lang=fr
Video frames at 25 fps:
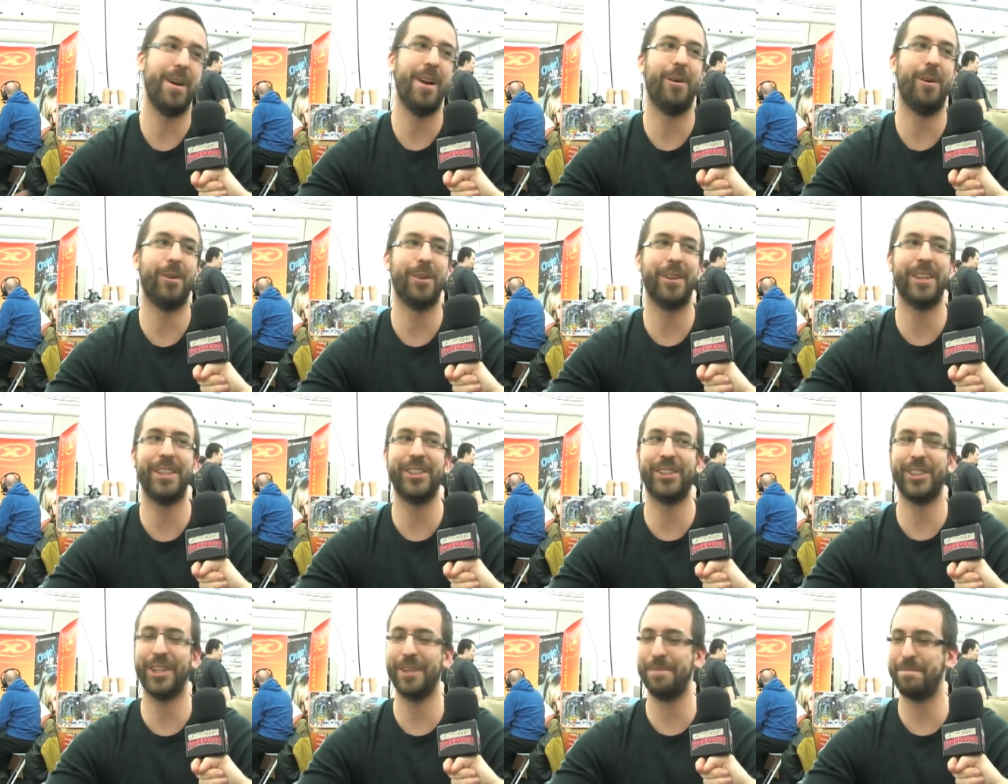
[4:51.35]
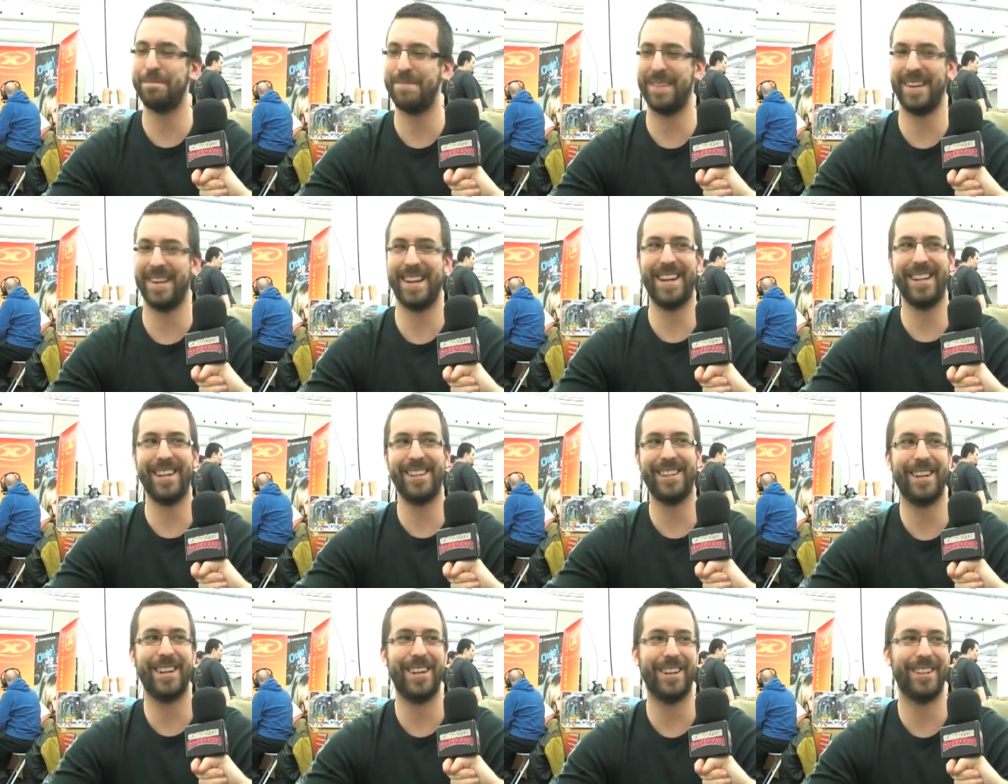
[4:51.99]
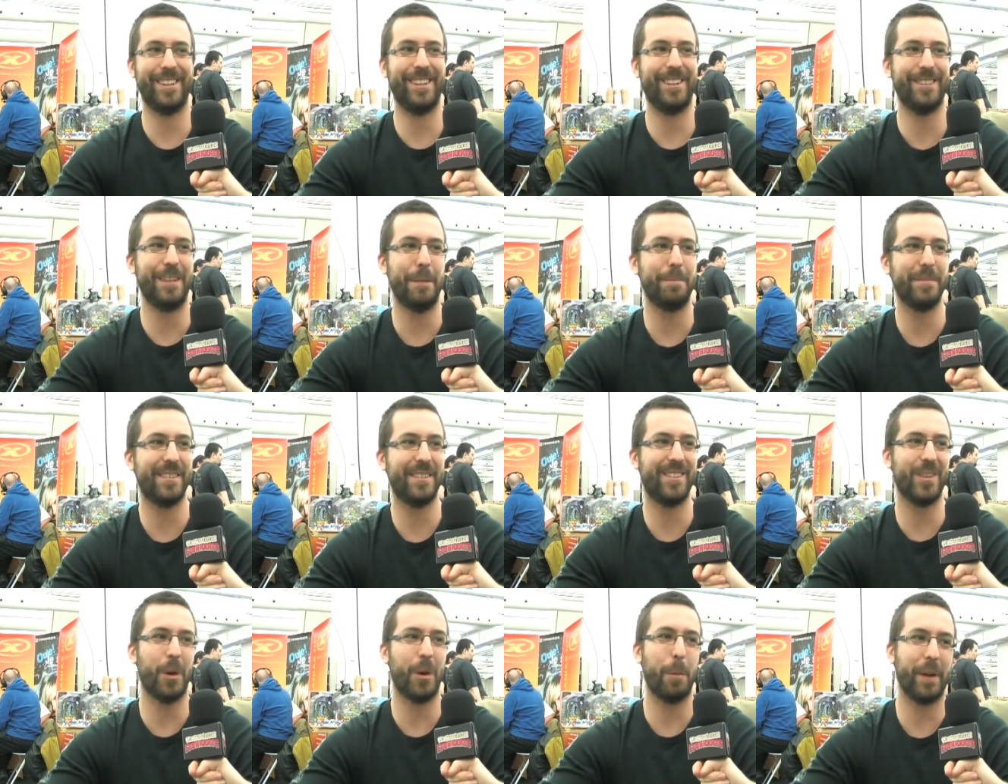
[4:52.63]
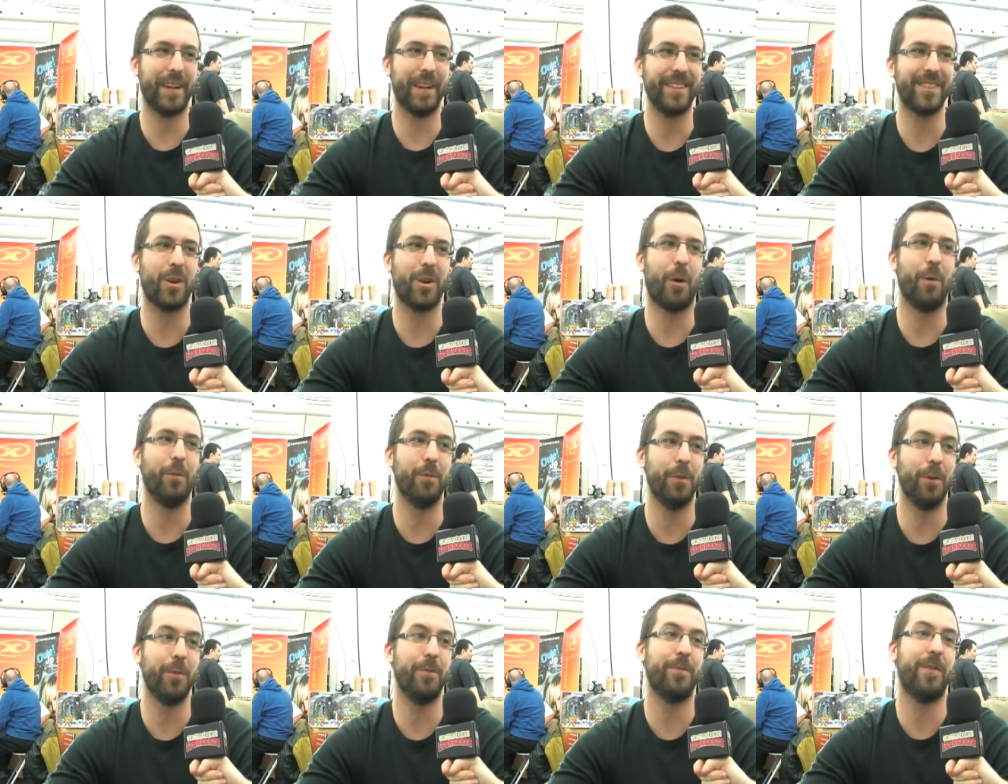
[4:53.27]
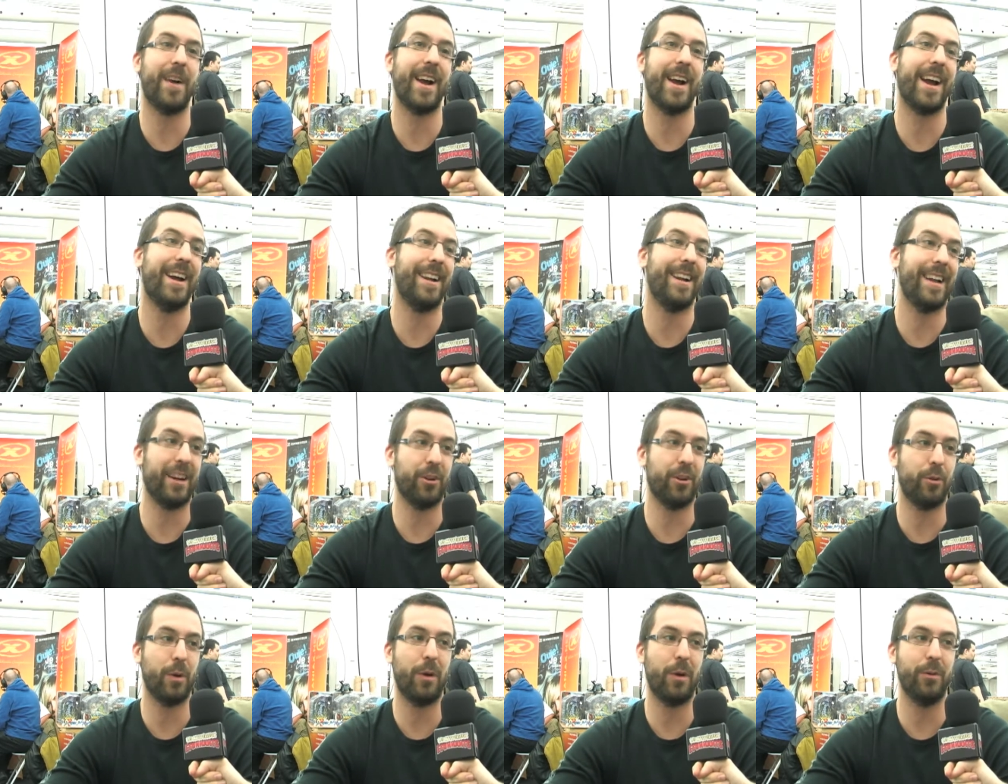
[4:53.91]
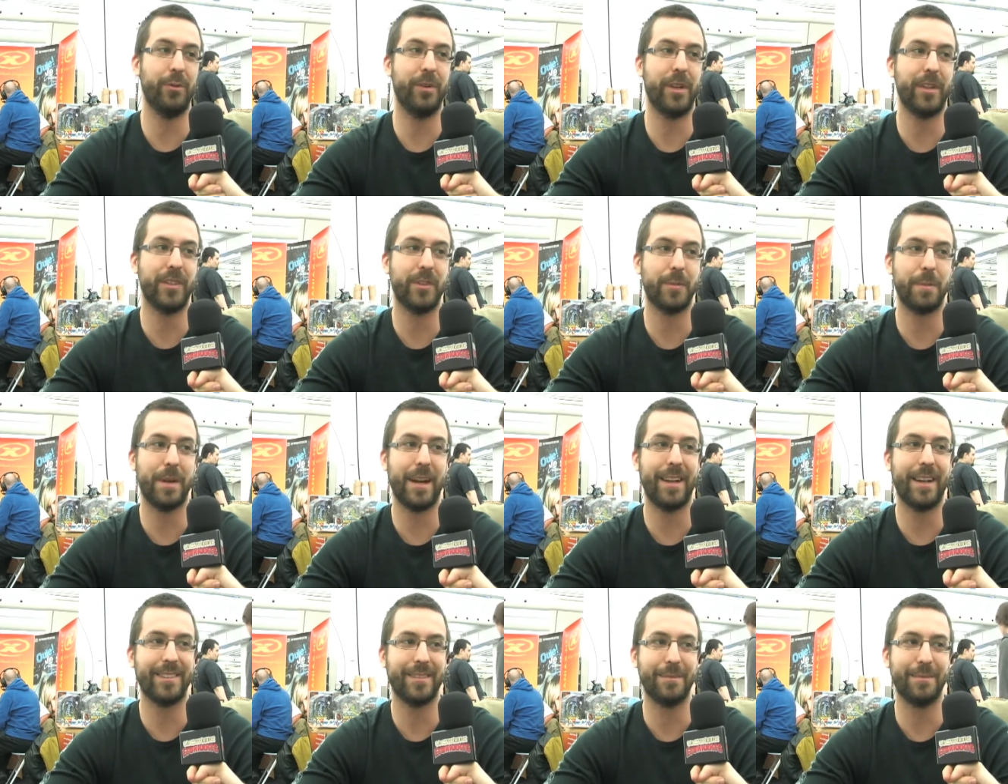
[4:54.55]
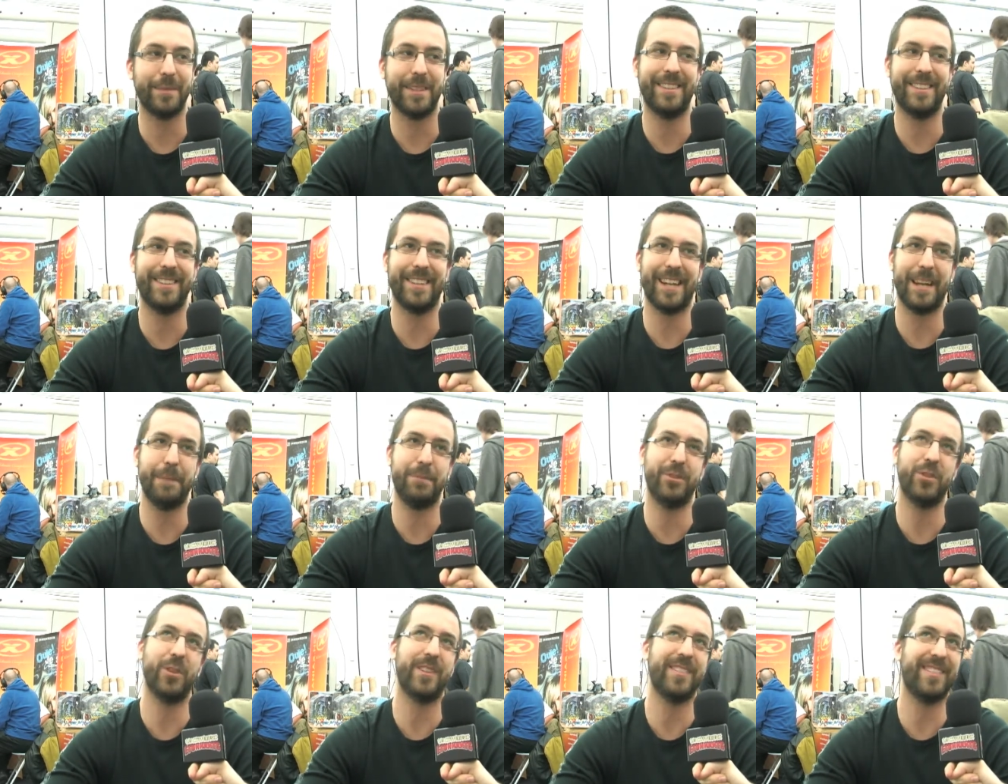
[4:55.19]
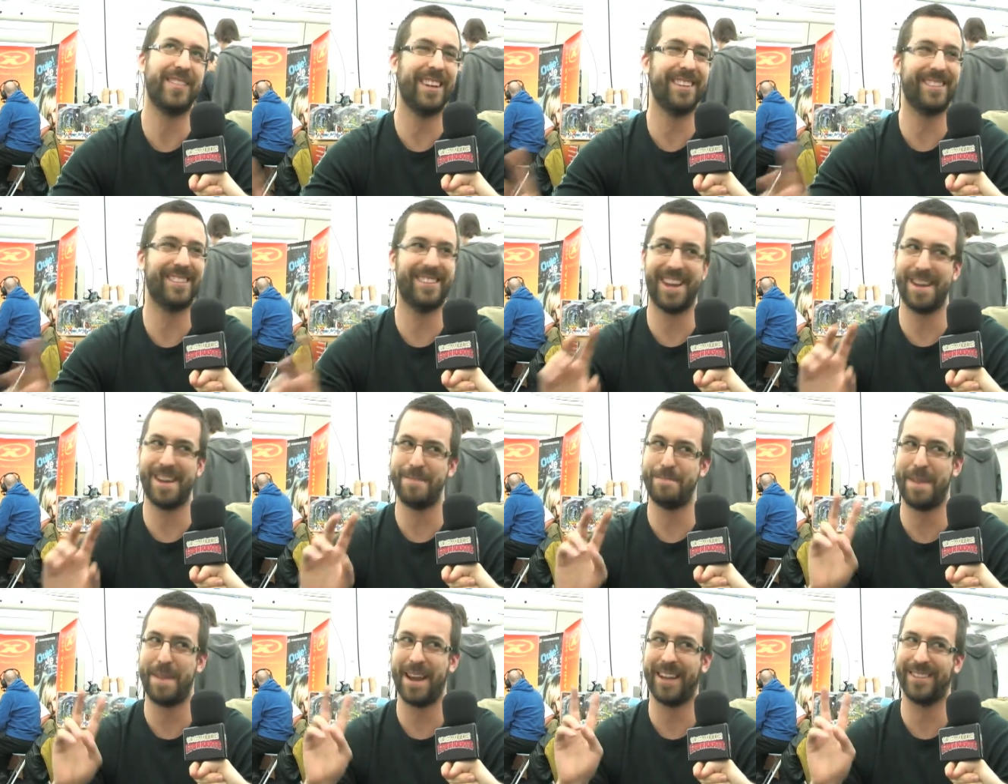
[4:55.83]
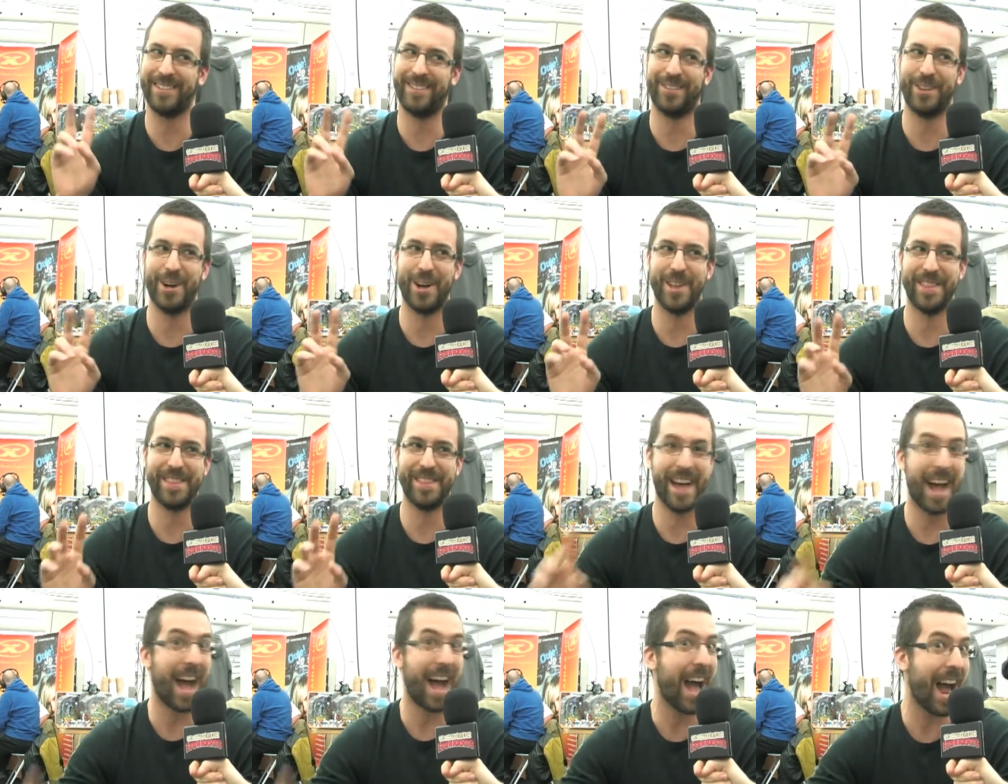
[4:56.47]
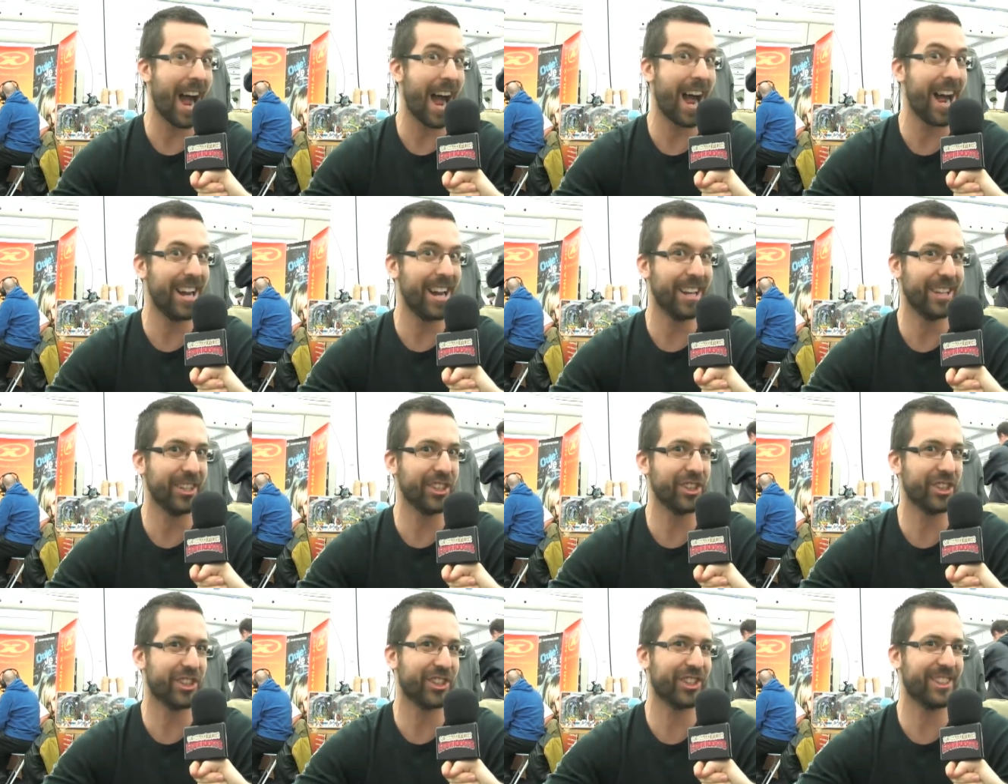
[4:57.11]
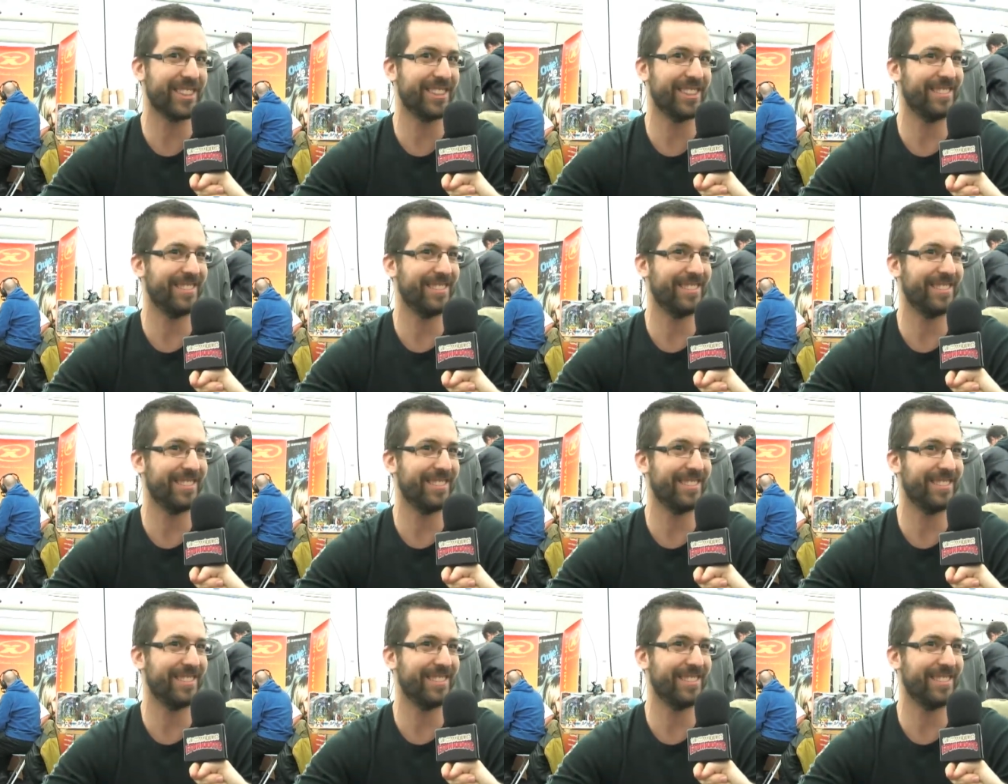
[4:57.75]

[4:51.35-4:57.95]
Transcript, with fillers: On a déjà plein de, petites surprises qu'on veut faire à la crowd de qui tripe sur certains personnages.